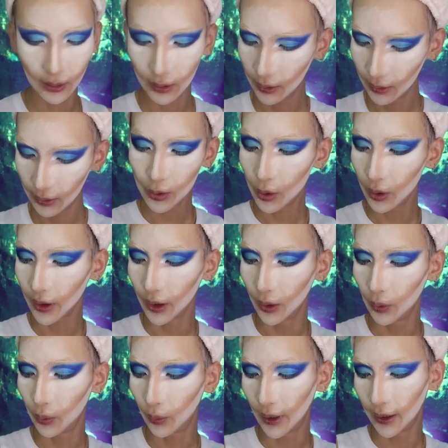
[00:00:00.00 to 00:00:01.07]
个蓝
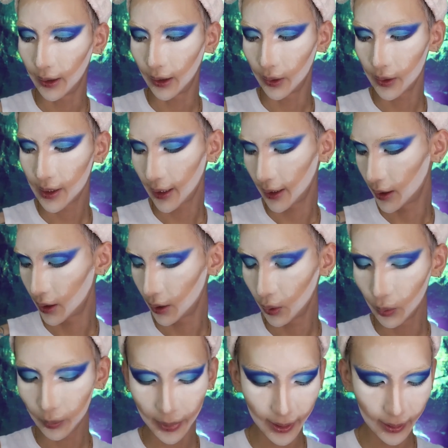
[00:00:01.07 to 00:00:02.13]
雪给录完，然后下一
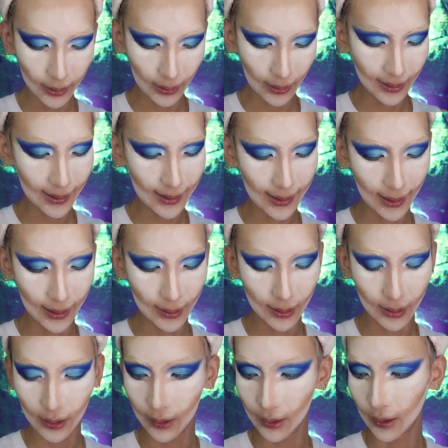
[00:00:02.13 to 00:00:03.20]
期录 Benny 的，再
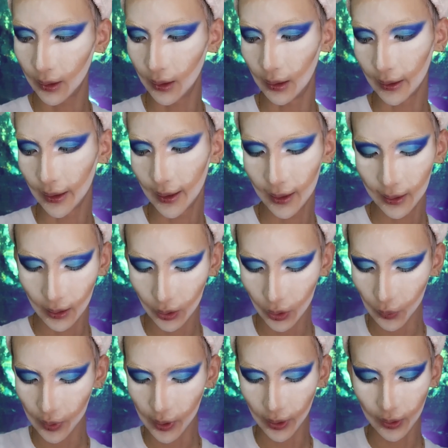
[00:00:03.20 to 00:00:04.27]
下一期，呃，给大
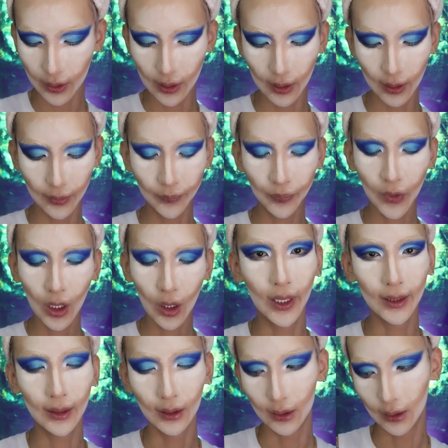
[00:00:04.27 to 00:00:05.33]
家种草一些
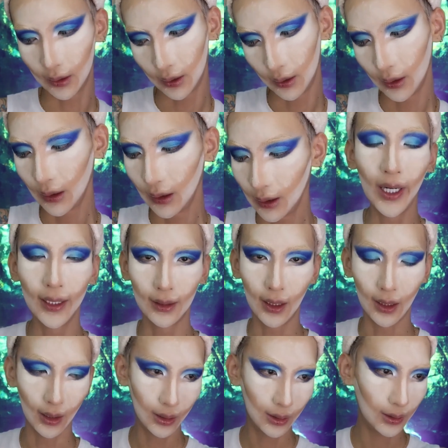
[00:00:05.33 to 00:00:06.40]
国外的，国
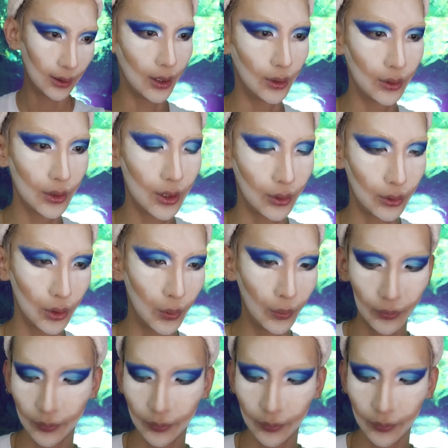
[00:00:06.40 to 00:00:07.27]
外的啊，小小